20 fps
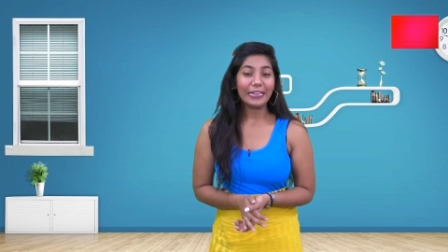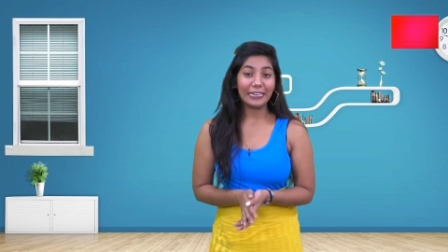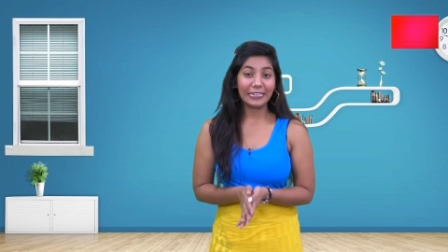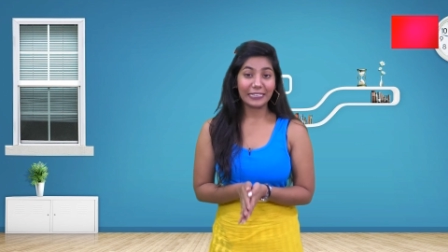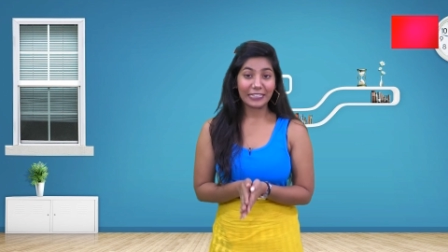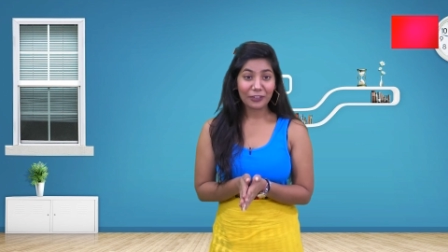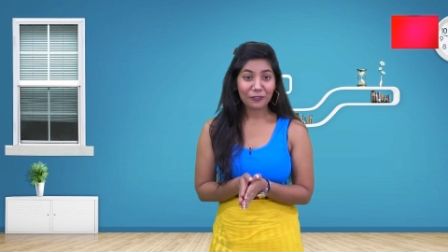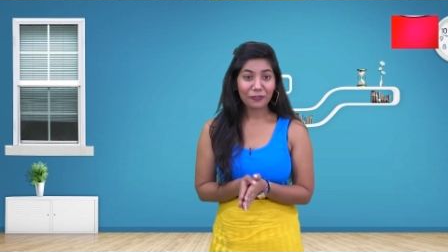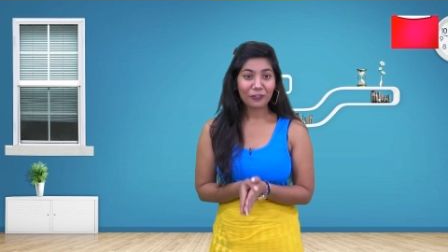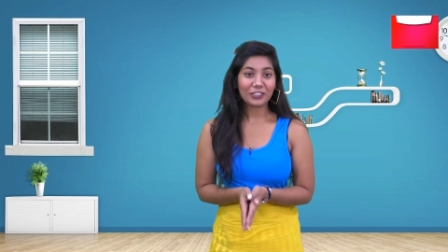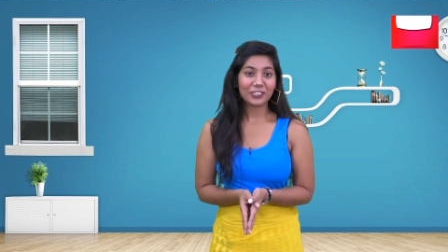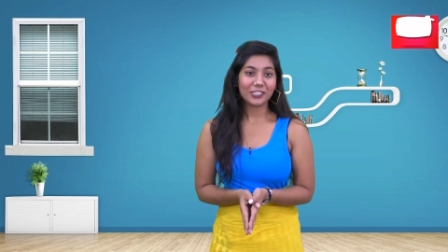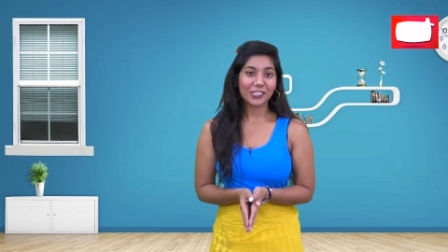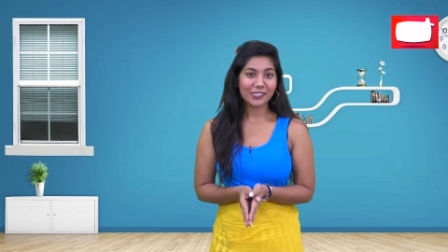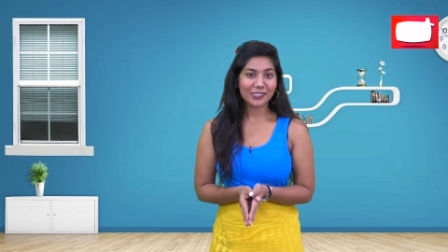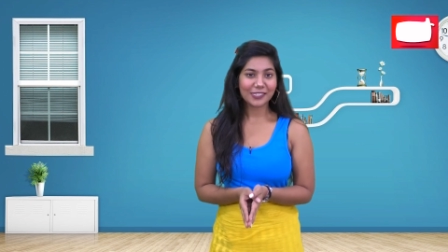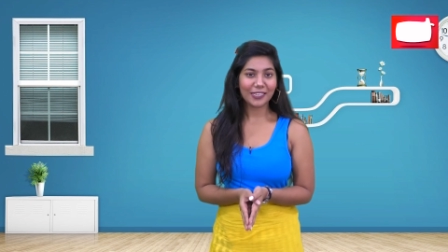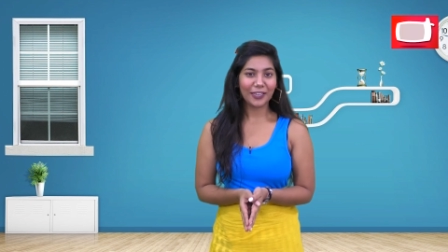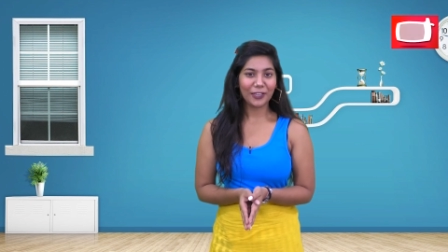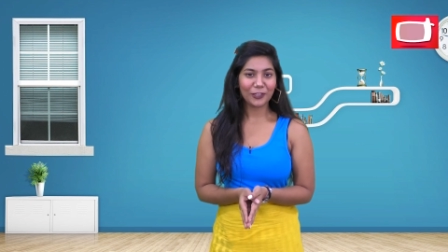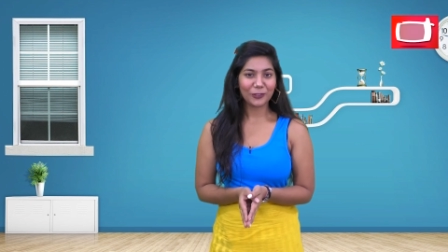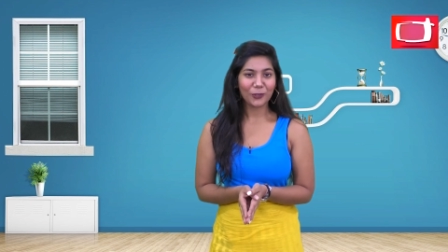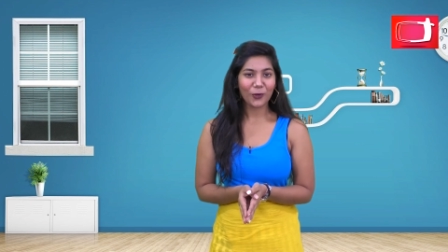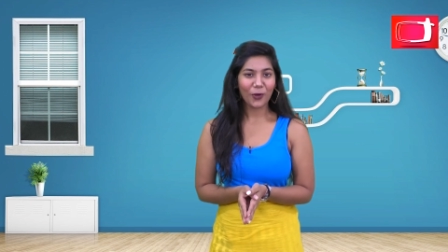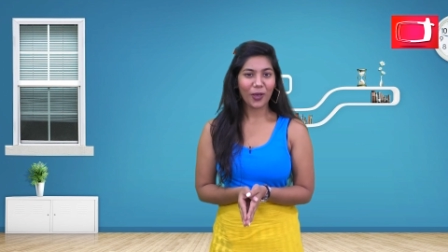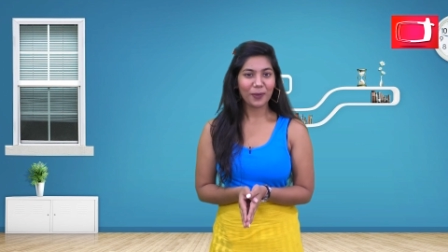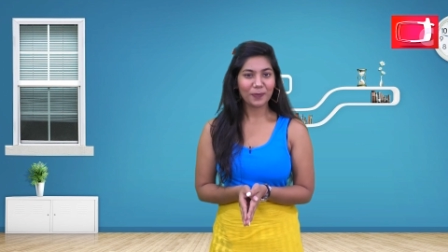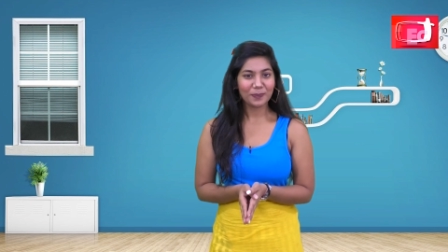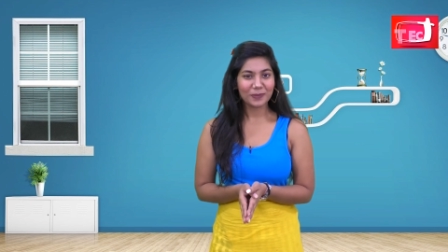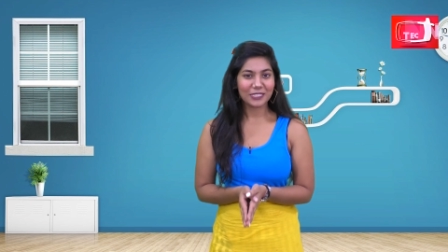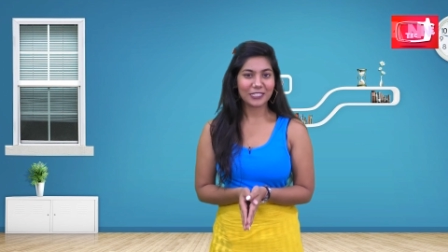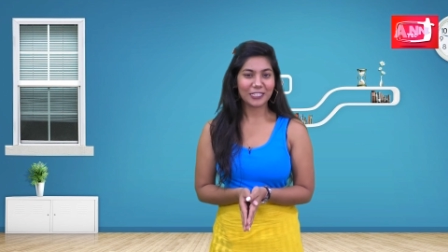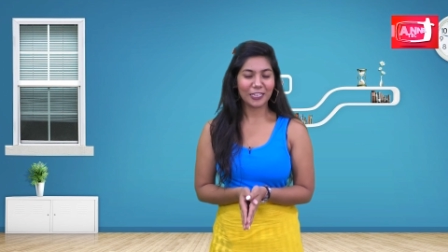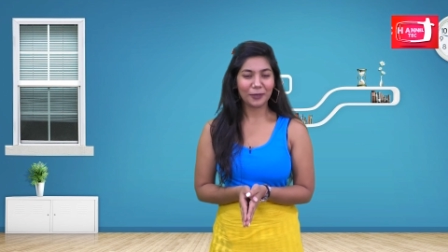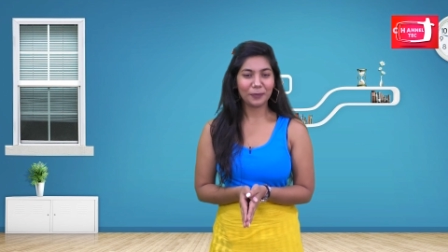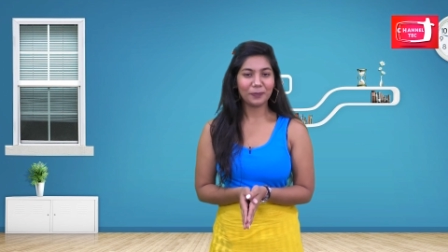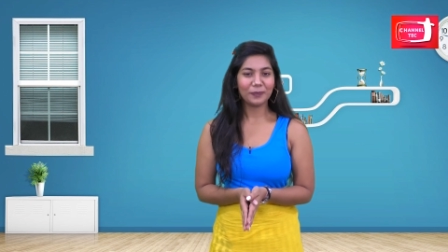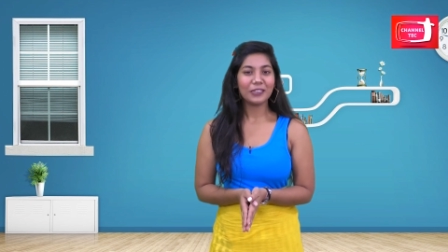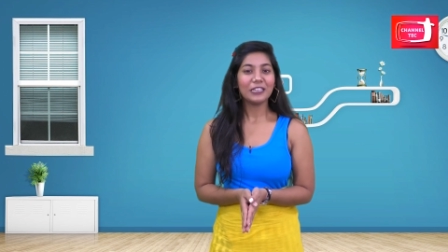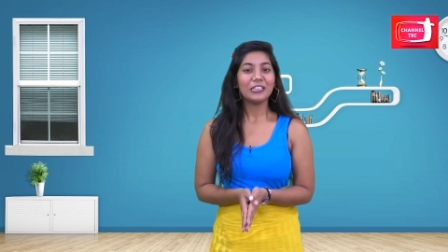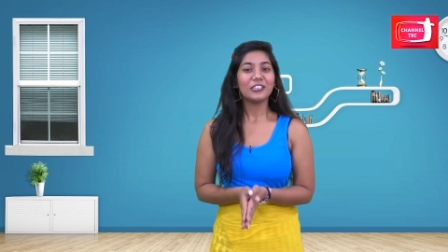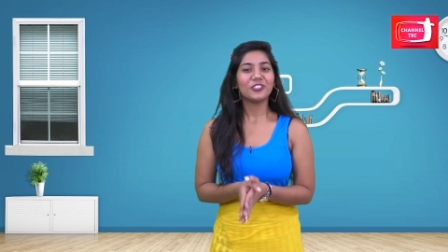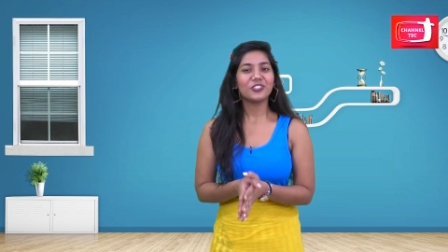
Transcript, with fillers: इनके वजह से ही तो हम सब